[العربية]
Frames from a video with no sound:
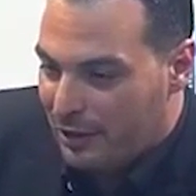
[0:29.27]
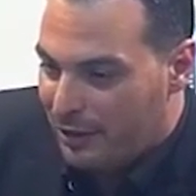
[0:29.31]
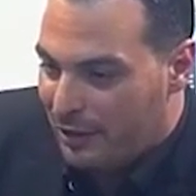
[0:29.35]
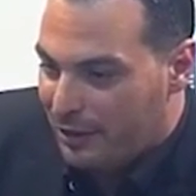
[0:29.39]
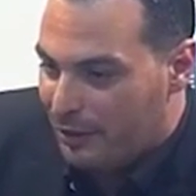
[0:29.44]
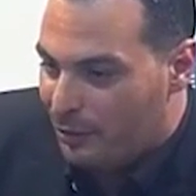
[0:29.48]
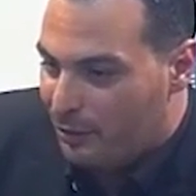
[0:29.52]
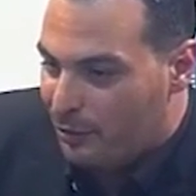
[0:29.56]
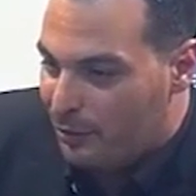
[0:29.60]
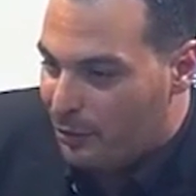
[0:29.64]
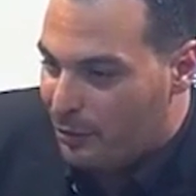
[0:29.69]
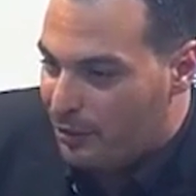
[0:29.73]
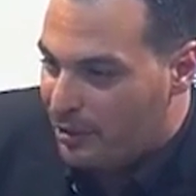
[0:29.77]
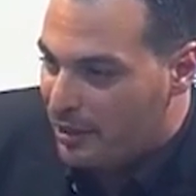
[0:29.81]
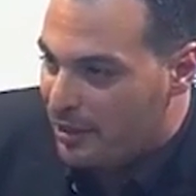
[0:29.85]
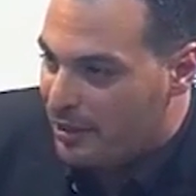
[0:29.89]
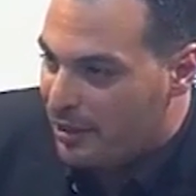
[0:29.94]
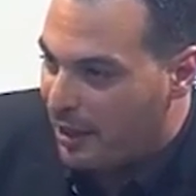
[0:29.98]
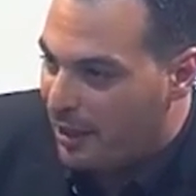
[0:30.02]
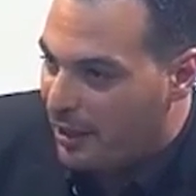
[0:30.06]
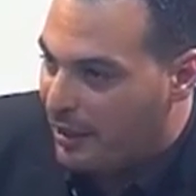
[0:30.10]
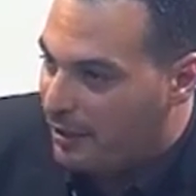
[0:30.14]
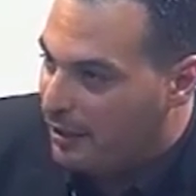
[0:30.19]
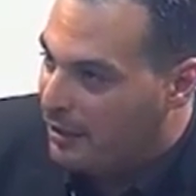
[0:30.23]
نمرو
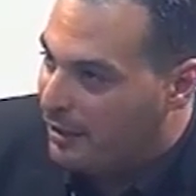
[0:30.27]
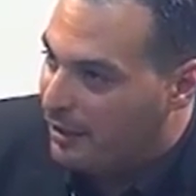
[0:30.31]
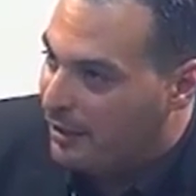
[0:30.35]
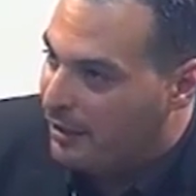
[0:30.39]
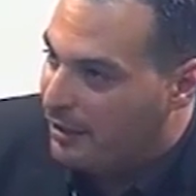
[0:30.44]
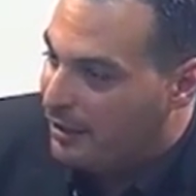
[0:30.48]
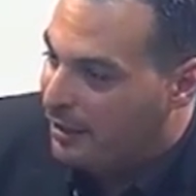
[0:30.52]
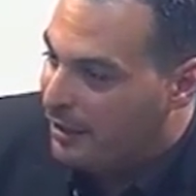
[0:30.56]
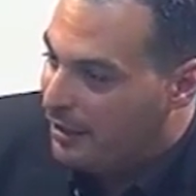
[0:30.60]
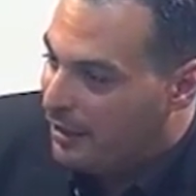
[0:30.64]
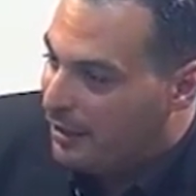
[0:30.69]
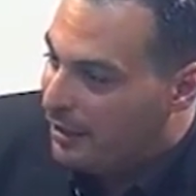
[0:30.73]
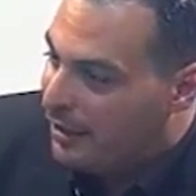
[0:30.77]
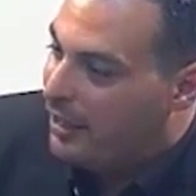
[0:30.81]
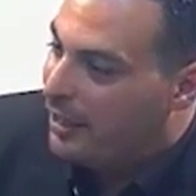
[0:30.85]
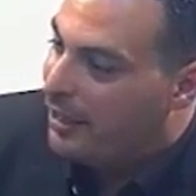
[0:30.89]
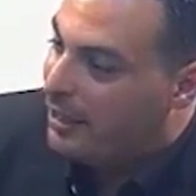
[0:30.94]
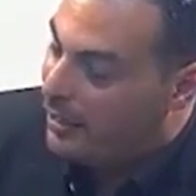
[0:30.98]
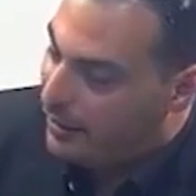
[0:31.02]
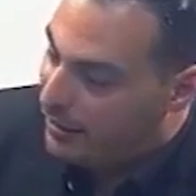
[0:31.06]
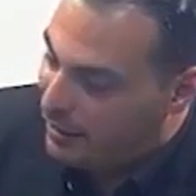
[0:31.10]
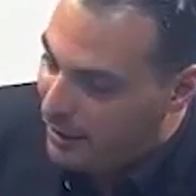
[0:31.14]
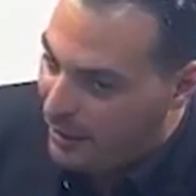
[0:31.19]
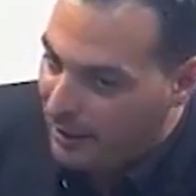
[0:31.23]
تسعه داليما
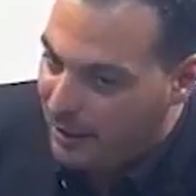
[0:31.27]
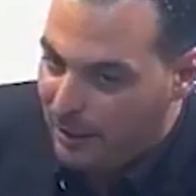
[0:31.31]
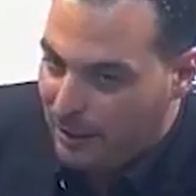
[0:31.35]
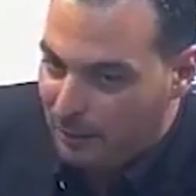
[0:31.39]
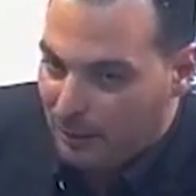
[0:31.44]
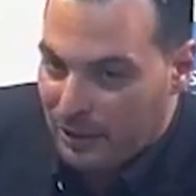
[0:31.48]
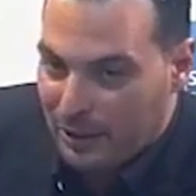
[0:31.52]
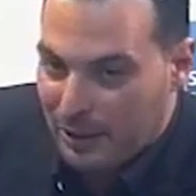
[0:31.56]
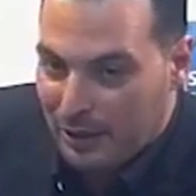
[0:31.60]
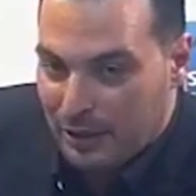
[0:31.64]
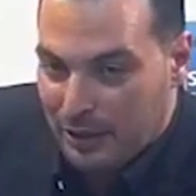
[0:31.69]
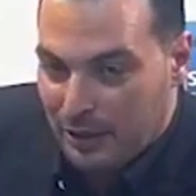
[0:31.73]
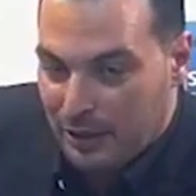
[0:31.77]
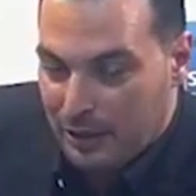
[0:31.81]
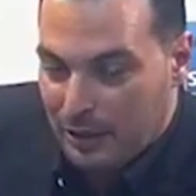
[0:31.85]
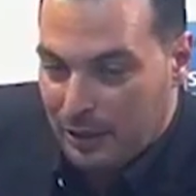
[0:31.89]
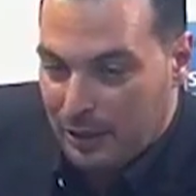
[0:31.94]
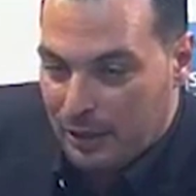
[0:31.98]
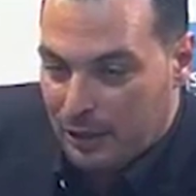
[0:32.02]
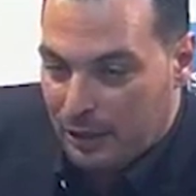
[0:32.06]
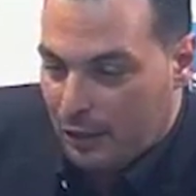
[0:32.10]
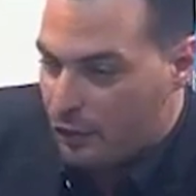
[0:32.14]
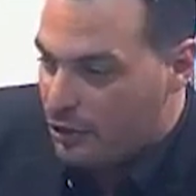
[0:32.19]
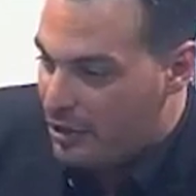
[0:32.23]
اي داليما
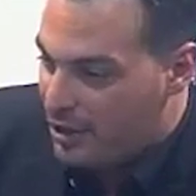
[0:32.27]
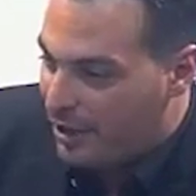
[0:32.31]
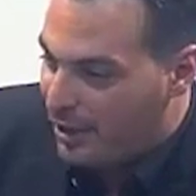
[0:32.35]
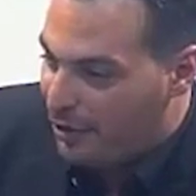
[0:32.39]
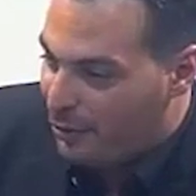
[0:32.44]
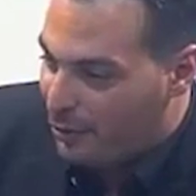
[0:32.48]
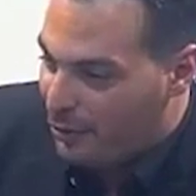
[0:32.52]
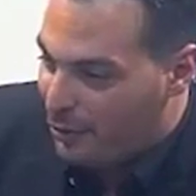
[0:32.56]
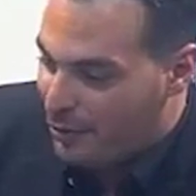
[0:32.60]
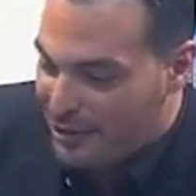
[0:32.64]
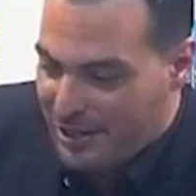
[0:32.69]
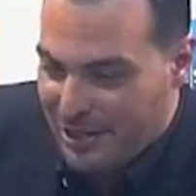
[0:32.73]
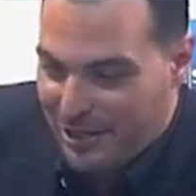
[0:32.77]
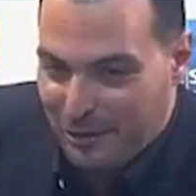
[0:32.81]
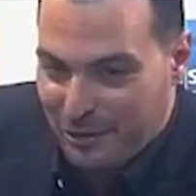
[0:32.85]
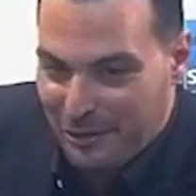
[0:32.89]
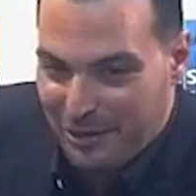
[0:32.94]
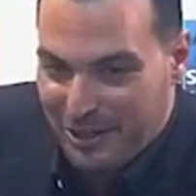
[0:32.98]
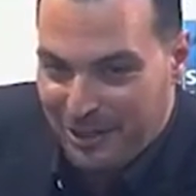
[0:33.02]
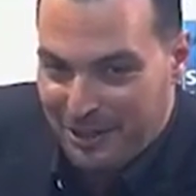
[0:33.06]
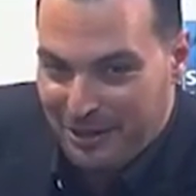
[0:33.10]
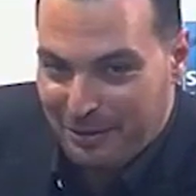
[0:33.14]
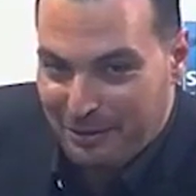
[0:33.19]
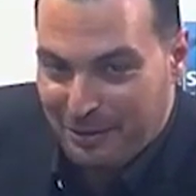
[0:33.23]
روزاريو
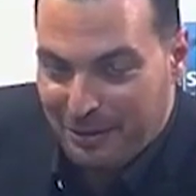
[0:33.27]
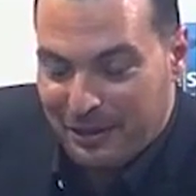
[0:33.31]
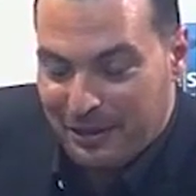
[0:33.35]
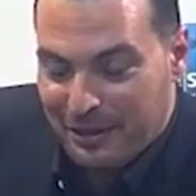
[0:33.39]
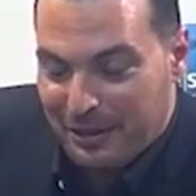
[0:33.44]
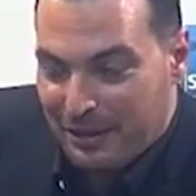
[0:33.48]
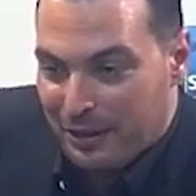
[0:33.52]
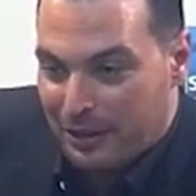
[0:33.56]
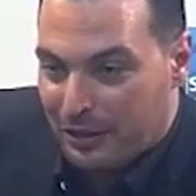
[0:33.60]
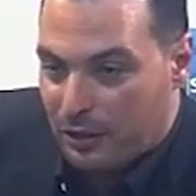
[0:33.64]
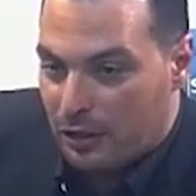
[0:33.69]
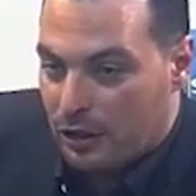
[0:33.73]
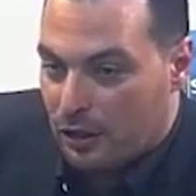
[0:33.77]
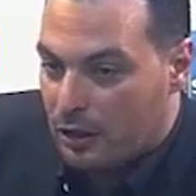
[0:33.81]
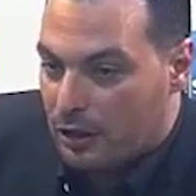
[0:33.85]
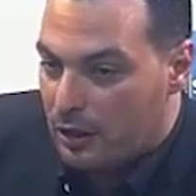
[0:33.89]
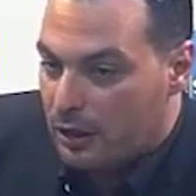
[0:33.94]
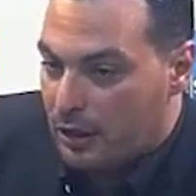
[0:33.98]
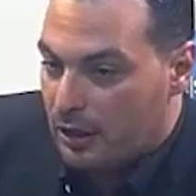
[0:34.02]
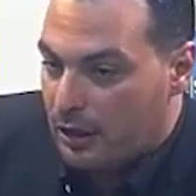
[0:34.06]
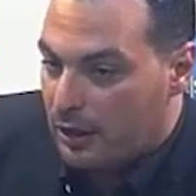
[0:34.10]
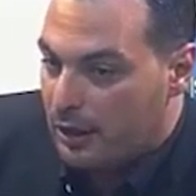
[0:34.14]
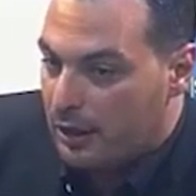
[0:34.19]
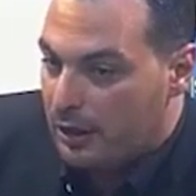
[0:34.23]
روزاريو داليما
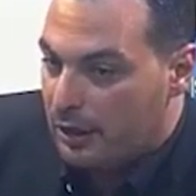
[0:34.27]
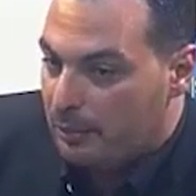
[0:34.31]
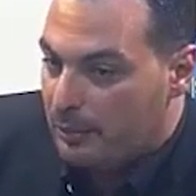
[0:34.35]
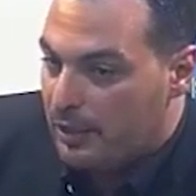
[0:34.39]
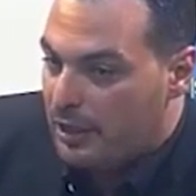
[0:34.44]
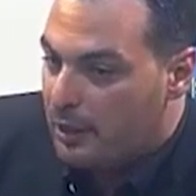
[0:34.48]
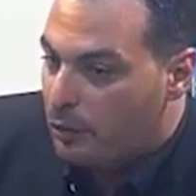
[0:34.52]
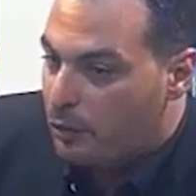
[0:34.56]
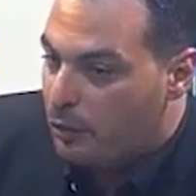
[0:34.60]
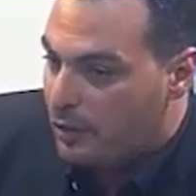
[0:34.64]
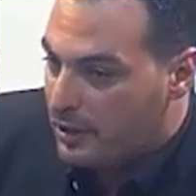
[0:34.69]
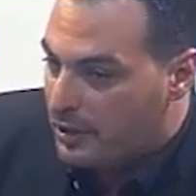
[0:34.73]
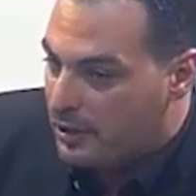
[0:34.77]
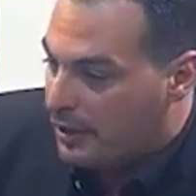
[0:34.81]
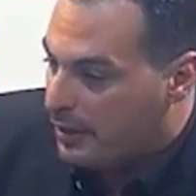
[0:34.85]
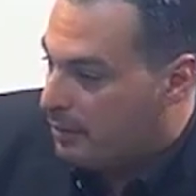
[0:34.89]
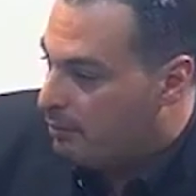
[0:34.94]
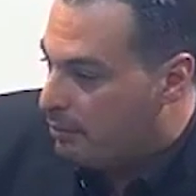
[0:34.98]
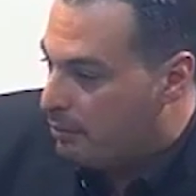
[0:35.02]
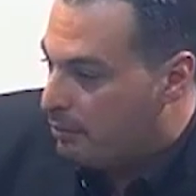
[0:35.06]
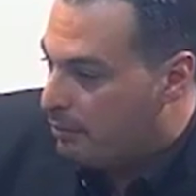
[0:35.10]
دونك آه، من الاول